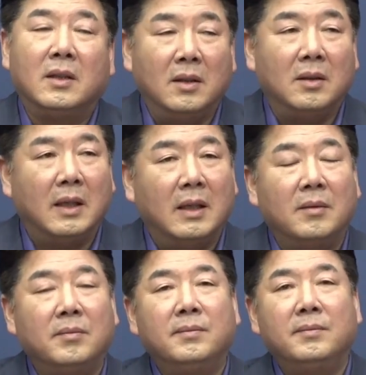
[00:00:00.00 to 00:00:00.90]

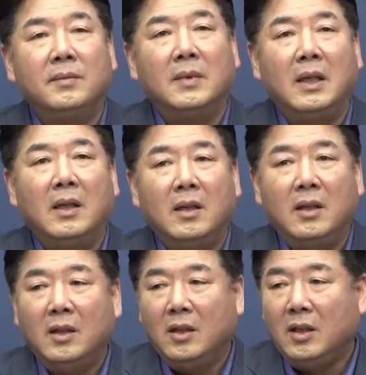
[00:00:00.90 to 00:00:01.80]
그런데
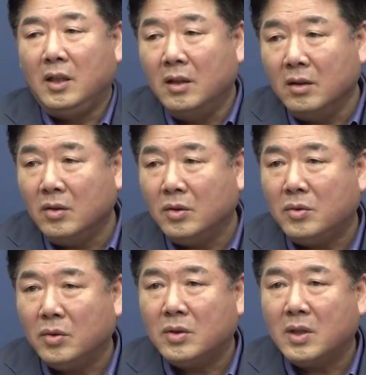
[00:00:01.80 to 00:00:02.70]
이런
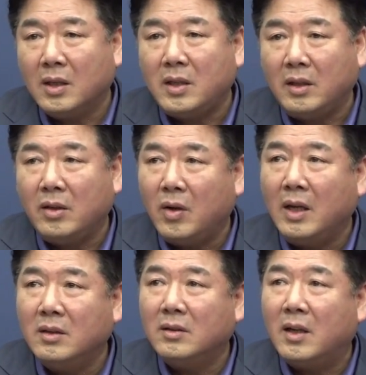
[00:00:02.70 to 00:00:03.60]
것조차 제대로
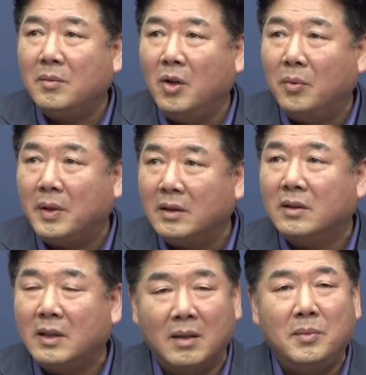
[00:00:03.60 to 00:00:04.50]
하는 사람이
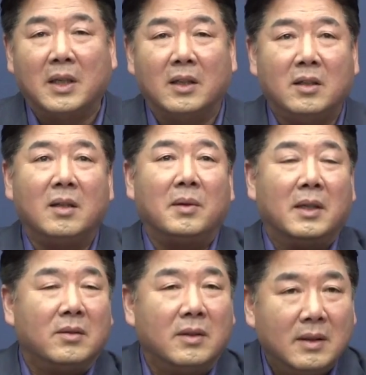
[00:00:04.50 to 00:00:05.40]
없다는 것 아닙니까? 쉽게
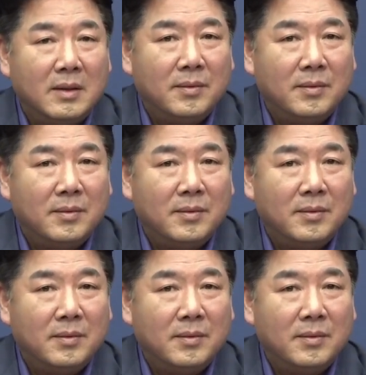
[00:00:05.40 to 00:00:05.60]
말해서.